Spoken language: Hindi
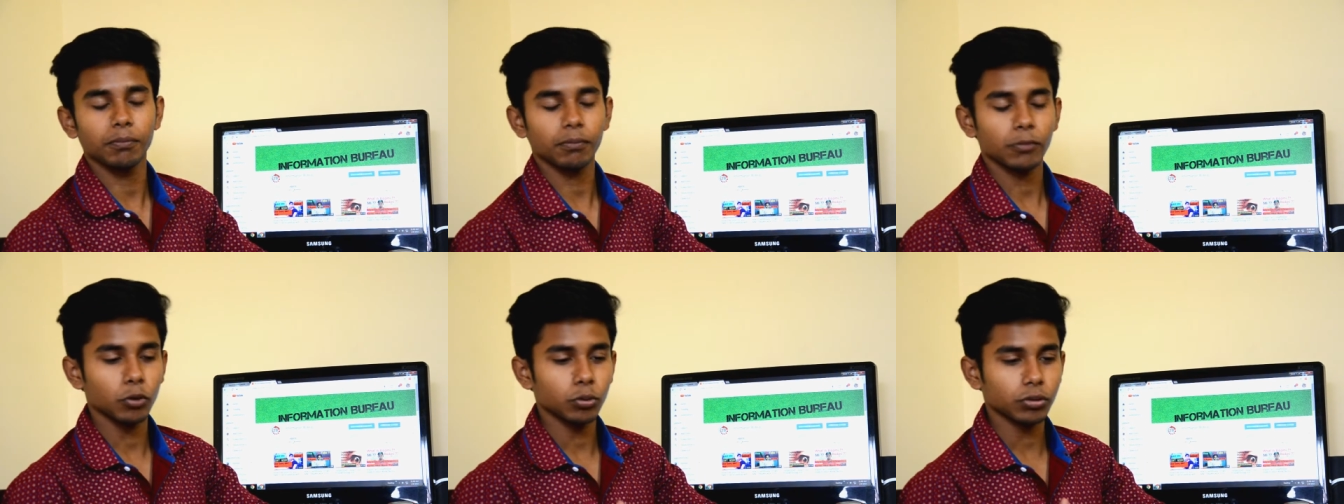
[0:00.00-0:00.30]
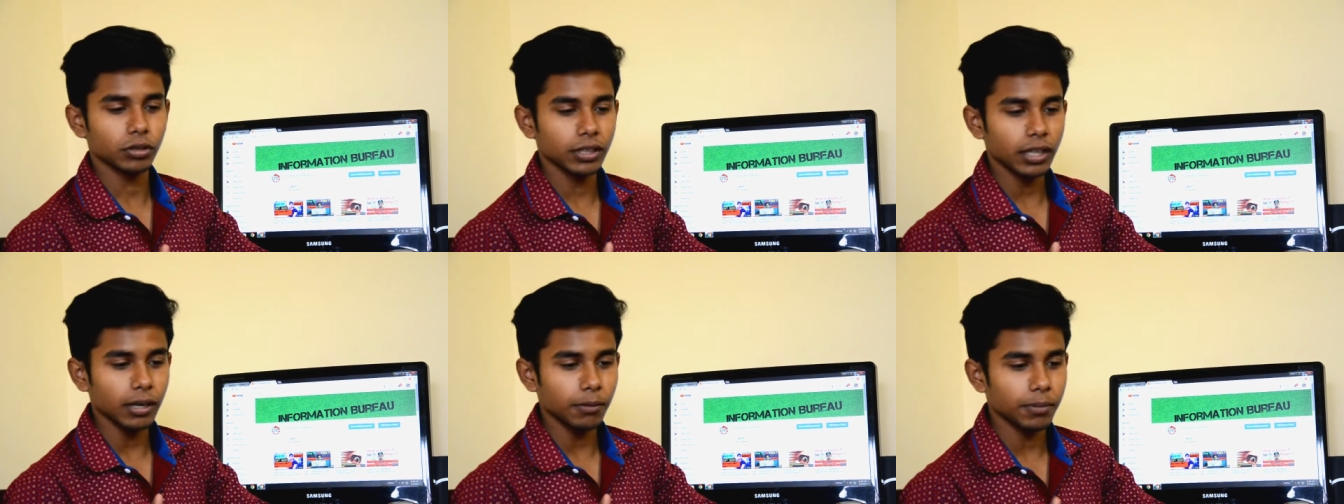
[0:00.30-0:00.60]

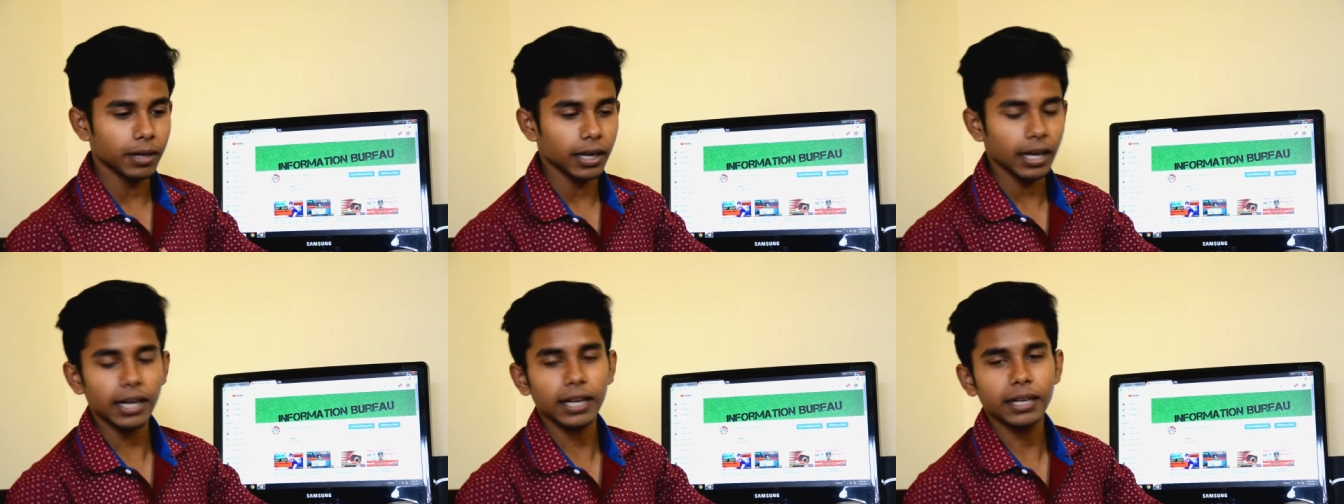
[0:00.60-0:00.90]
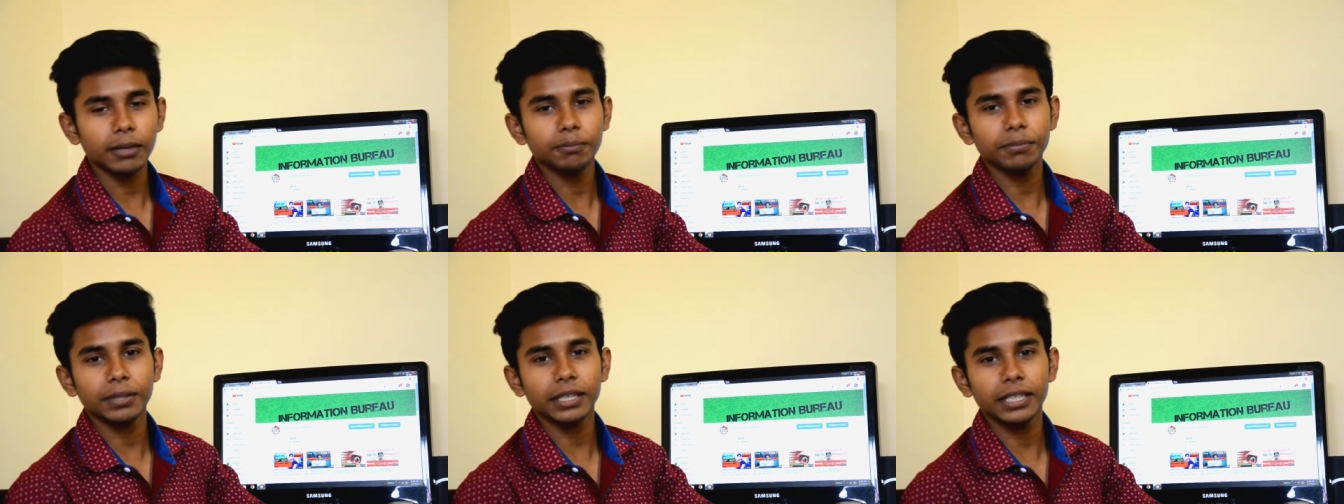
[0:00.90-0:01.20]
उतना बड़ा
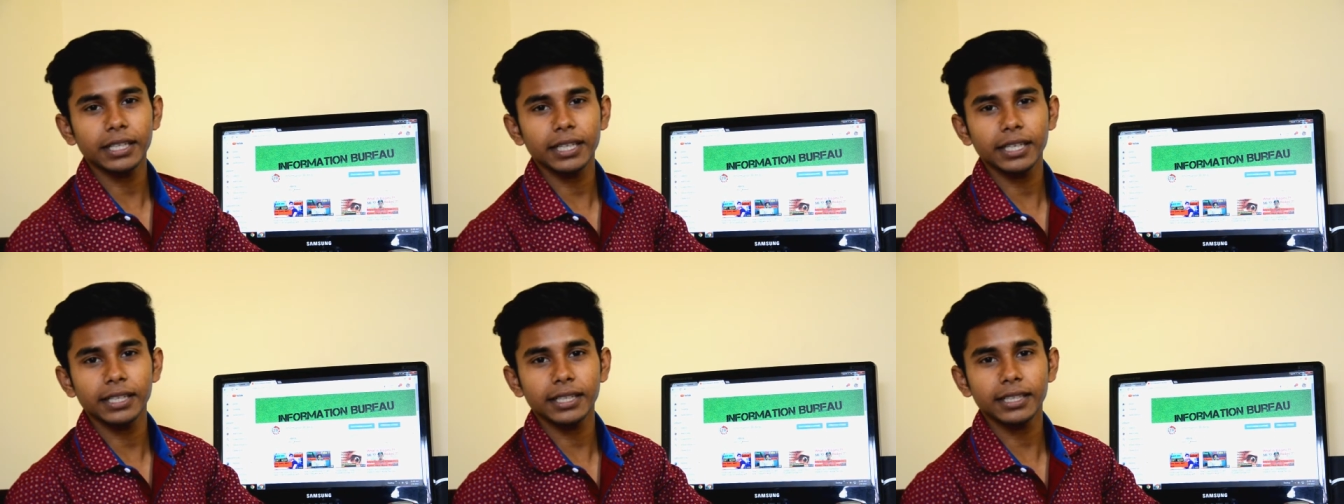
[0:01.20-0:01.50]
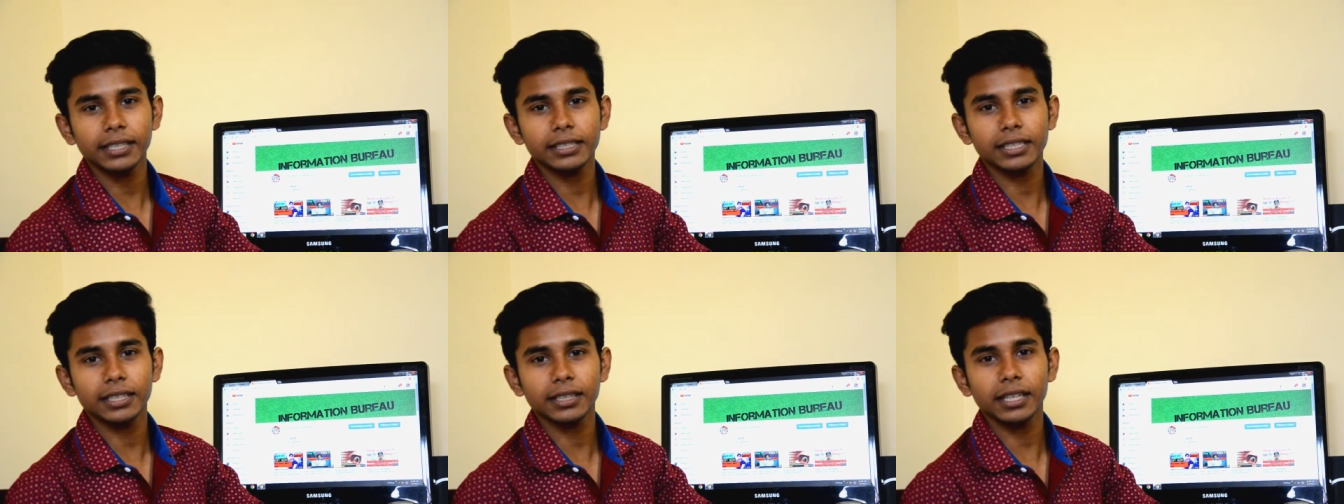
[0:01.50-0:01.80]
कंपनी नहीं है
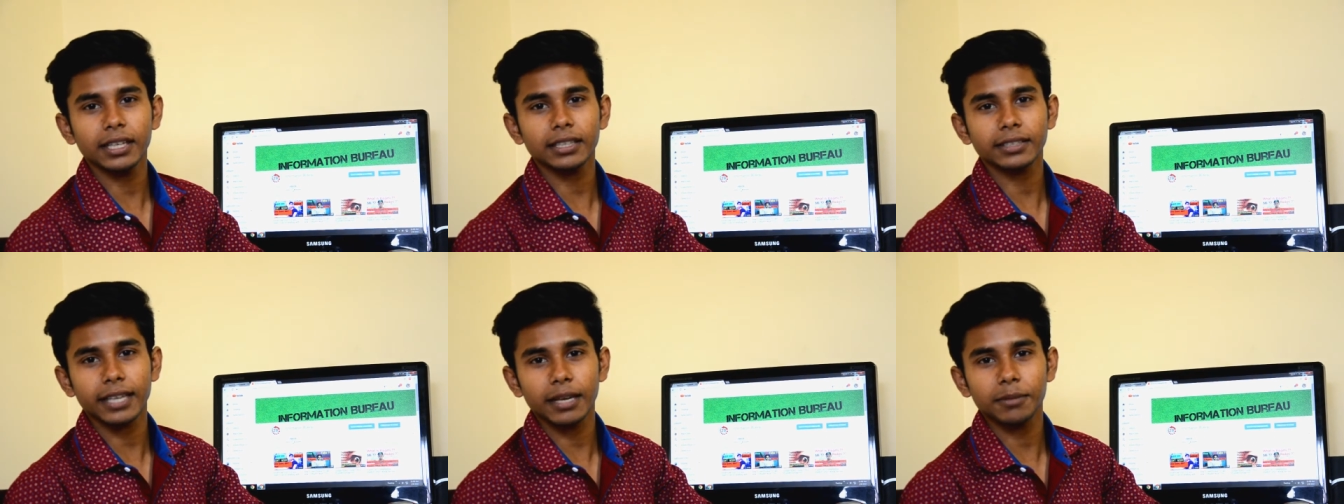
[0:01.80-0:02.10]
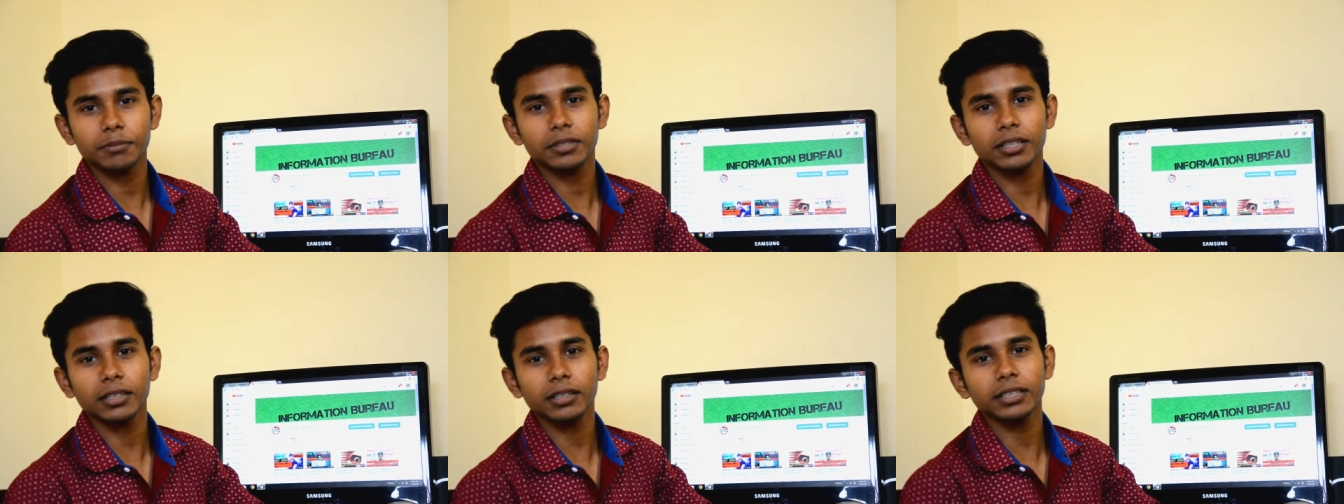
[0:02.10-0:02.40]
जितना
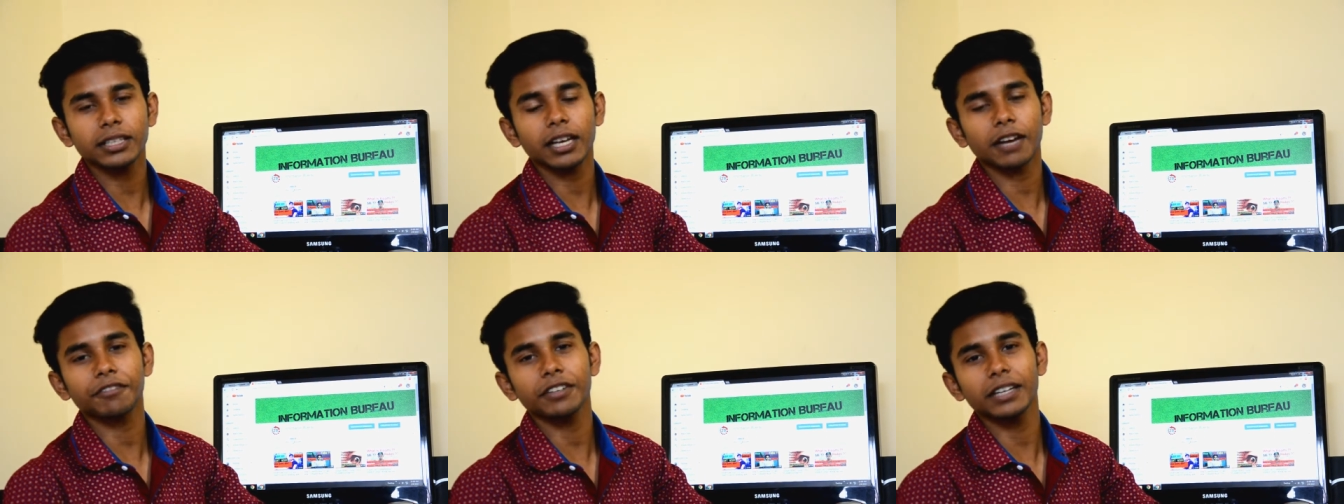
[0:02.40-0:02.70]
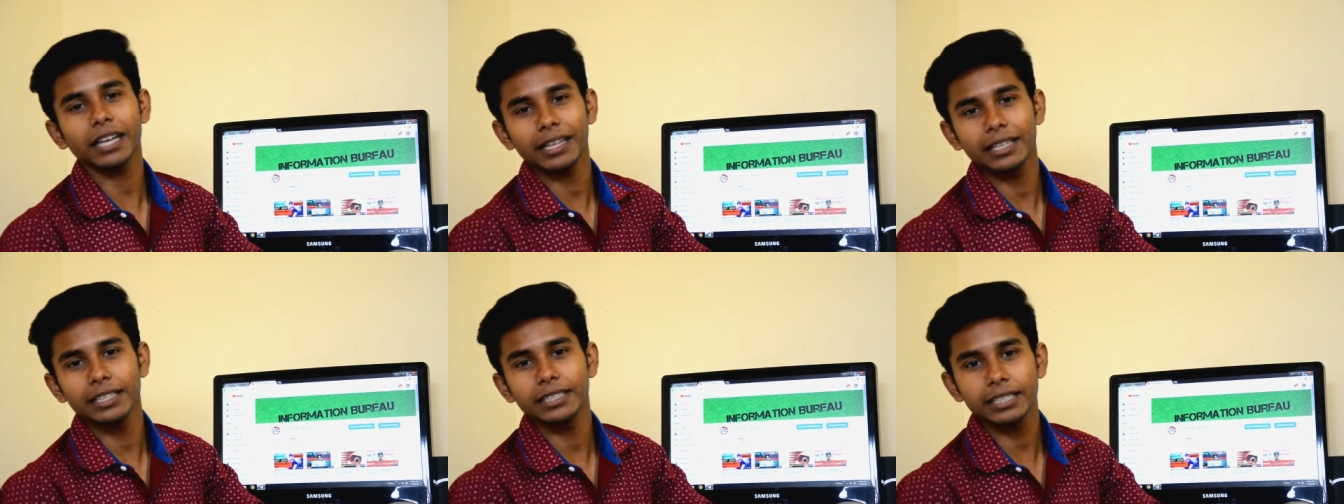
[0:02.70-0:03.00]
सैमसंग या फिर
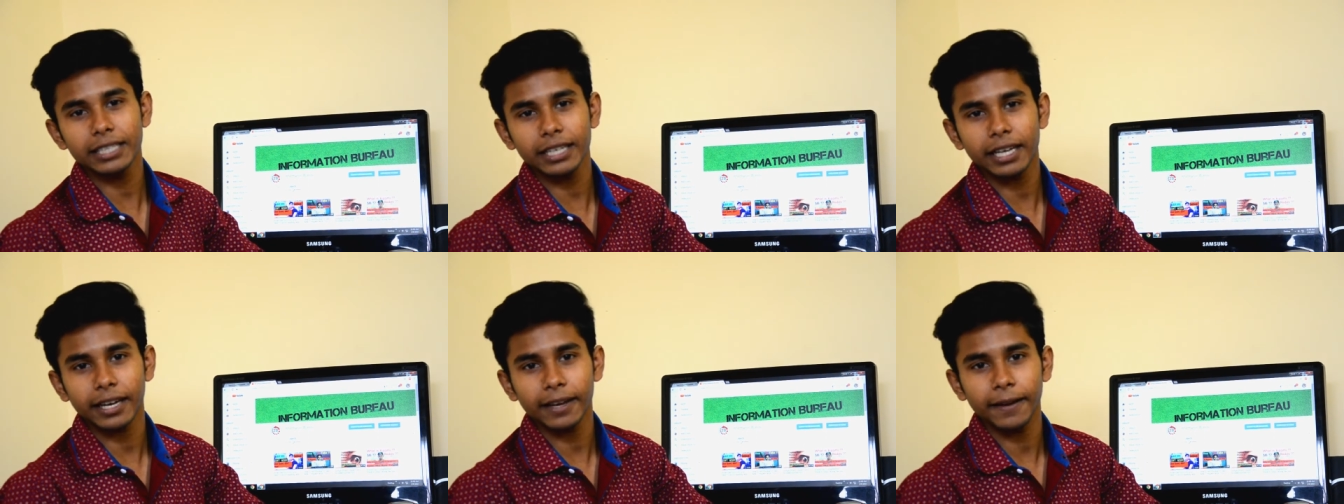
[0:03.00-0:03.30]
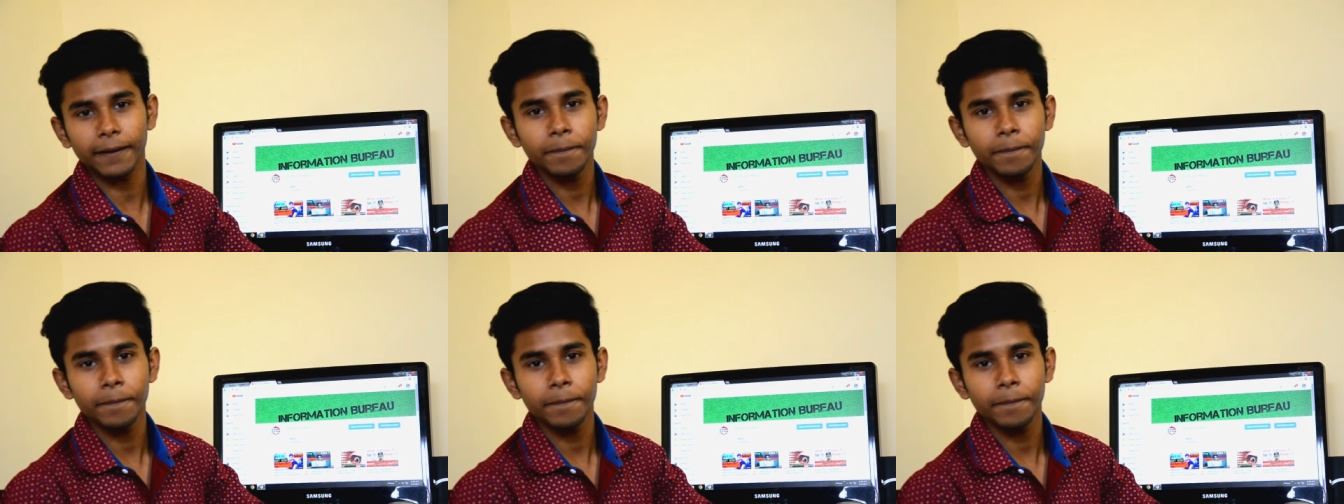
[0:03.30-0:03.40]
एल है